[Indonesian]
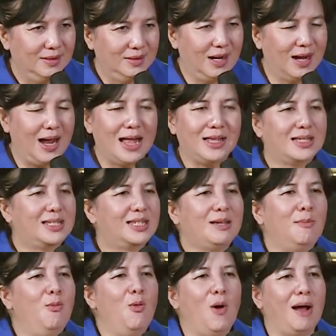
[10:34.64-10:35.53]
Dengan
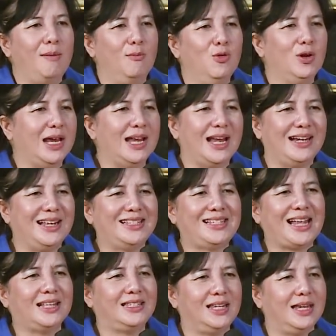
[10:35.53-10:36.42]
semua mungkin
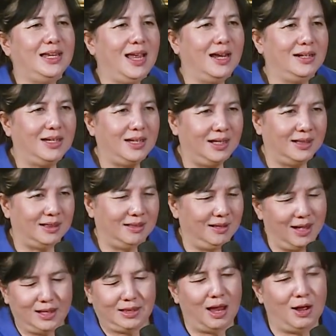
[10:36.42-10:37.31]
ada cacingnya
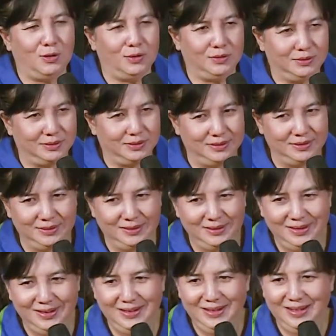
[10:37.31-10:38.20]
dikit nggak tahu.
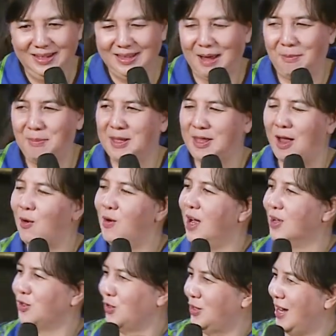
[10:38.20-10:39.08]
Tapi
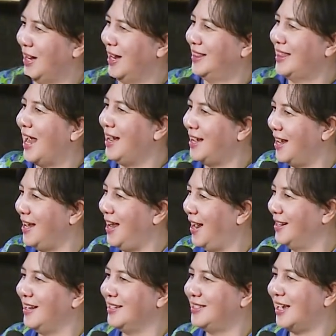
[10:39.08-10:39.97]
tahu nggak saudara tanah
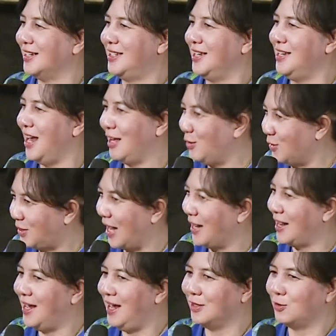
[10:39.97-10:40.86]
yang ada cacingnya itu
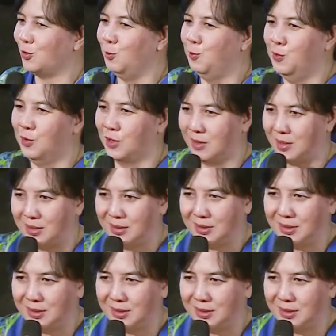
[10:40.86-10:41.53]
tanah yang subur.